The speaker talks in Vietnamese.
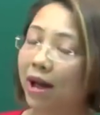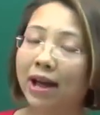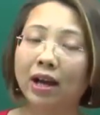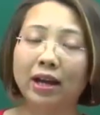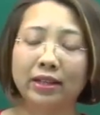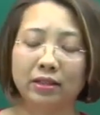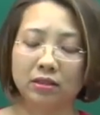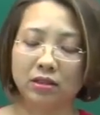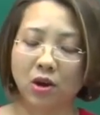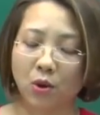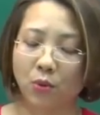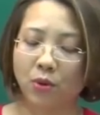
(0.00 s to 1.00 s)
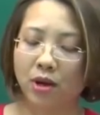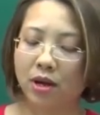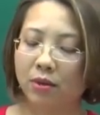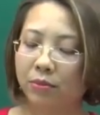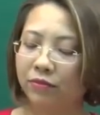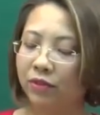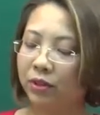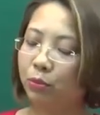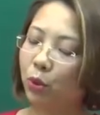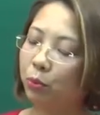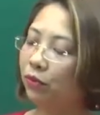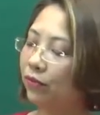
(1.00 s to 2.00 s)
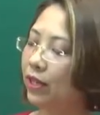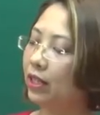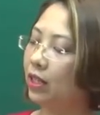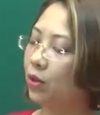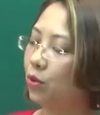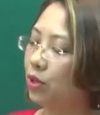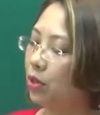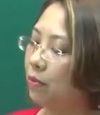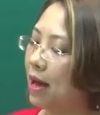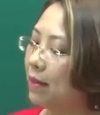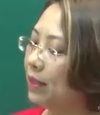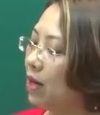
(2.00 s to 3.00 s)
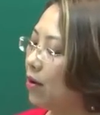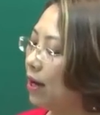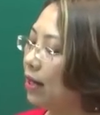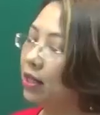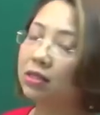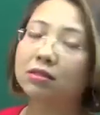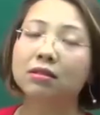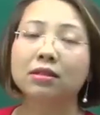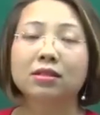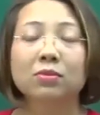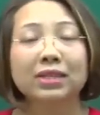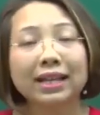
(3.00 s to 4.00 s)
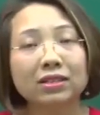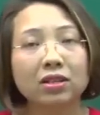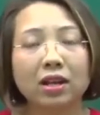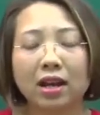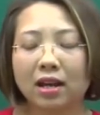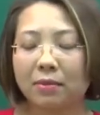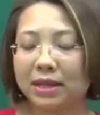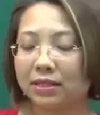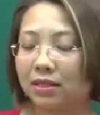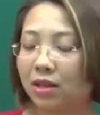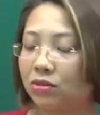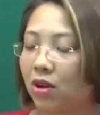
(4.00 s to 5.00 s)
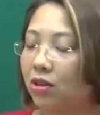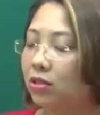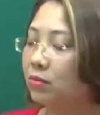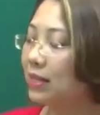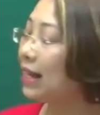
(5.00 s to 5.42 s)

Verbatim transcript: khoa ngay từ đầu với mỗi một phần thì cô đều bán theo các cái sườn ở trong sách cho nên là các bạn sẽ theo dõi ở trong